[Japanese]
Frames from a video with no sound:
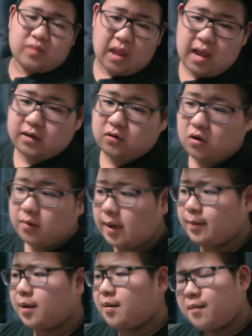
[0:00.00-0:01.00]
あのー、まあ
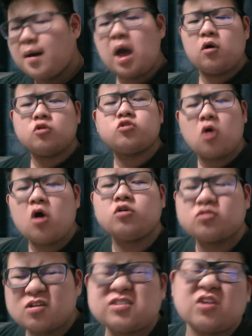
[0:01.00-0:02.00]
まあまあまあ、ほんと、ほん
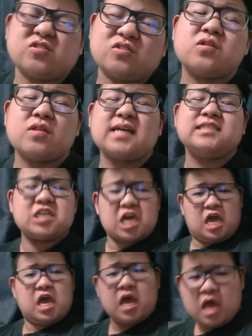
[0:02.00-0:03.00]
と、そ、そんな感じ。
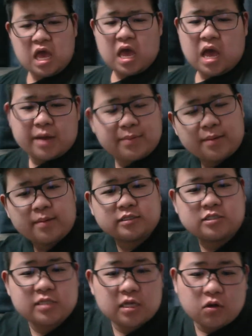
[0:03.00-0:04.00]
まあまあ、
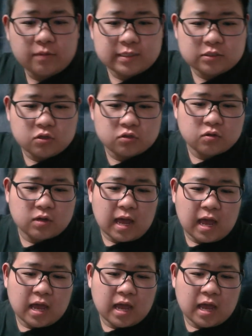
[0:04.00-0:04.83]
ついでにコメント読んどっか。